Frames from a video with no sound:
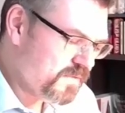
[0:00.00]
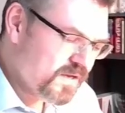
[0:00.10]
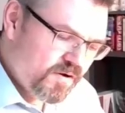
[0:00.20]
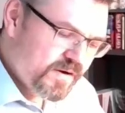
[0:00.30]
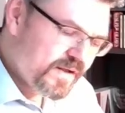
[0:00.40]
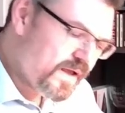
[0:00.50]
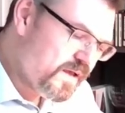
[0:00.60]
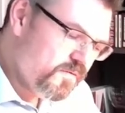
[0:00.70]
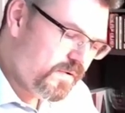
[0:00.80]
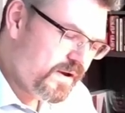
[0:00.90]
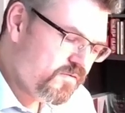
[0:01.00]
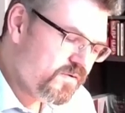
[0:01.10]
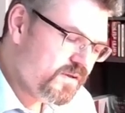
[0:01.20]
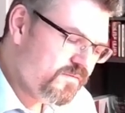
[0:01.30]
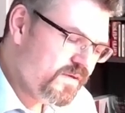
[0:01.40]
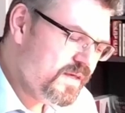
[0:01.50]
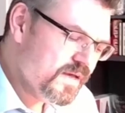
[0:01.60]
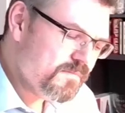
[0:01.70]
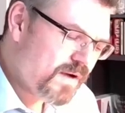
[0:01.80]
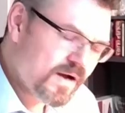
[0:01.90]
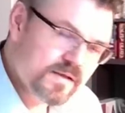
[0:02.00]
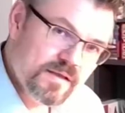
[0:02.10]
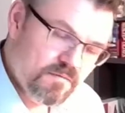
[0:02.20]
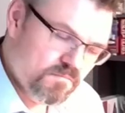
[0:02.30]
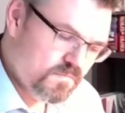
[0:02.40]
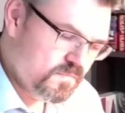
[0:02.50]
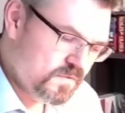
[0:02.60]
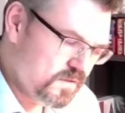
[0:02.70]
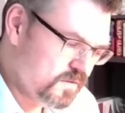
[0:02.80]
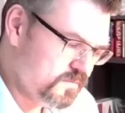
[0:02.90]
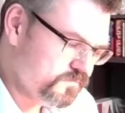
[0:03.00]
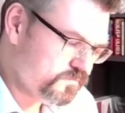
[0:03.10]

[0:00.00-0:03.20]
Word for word: genau die gleichen Überlegungen, die wir hier gemacht haben. Ja?